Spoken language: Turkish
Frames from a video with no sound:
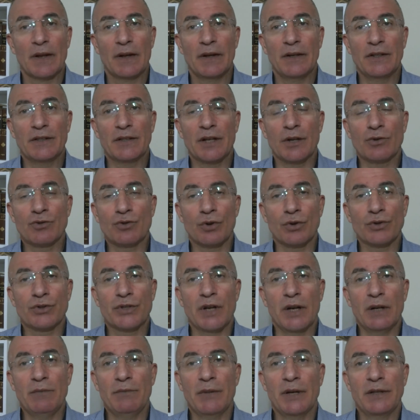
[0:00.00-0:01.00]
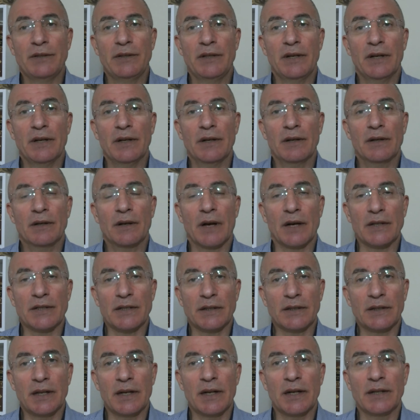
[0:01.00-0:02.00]
işte sosyal medya,
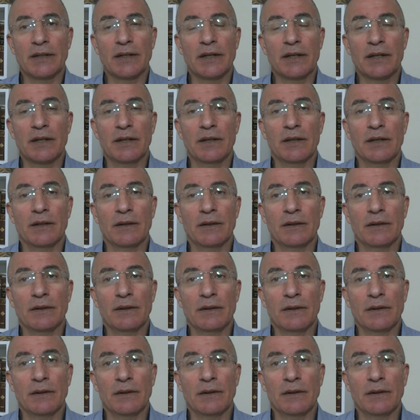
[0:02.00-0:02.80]
gazetelerdeki e,